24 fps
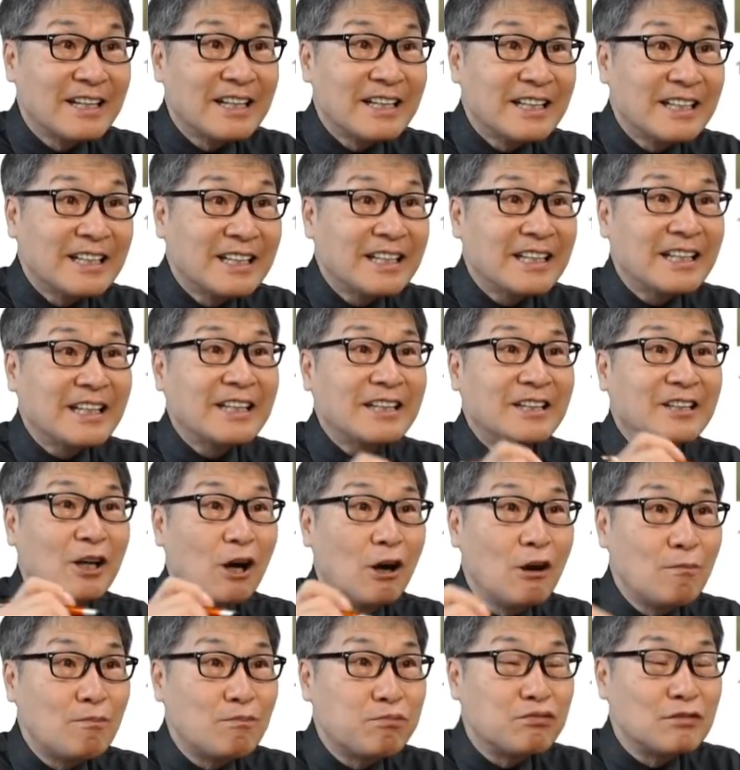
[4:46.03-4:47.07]
이
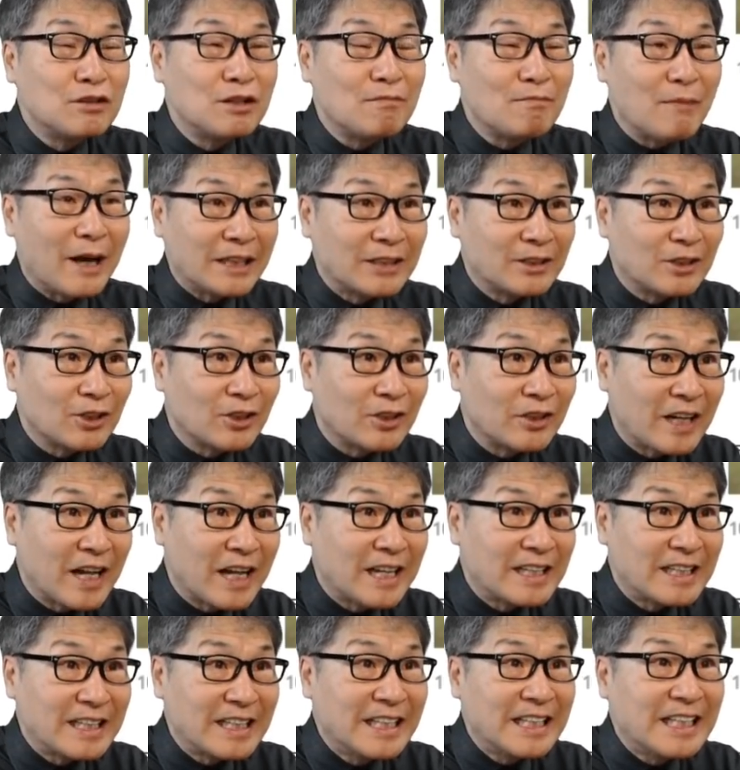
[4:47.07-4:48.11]
열풍을
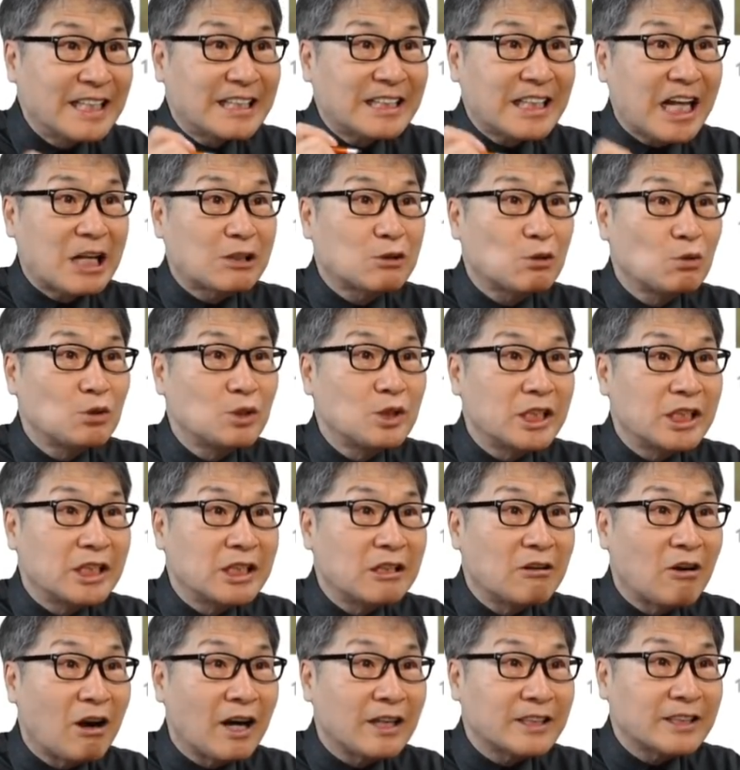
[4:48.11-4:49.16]
만들어낸 이
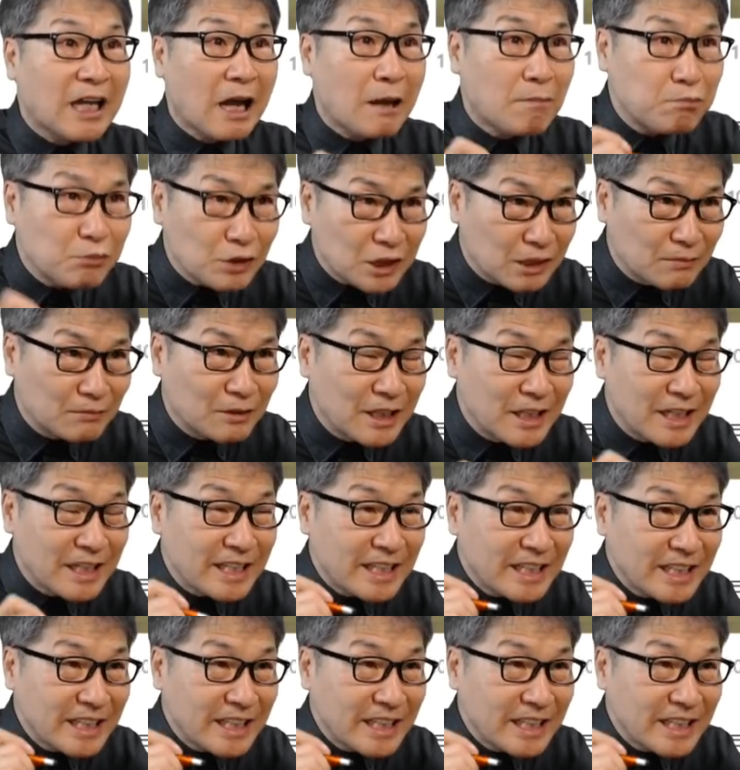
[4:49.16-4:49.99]
자존심과 자부심을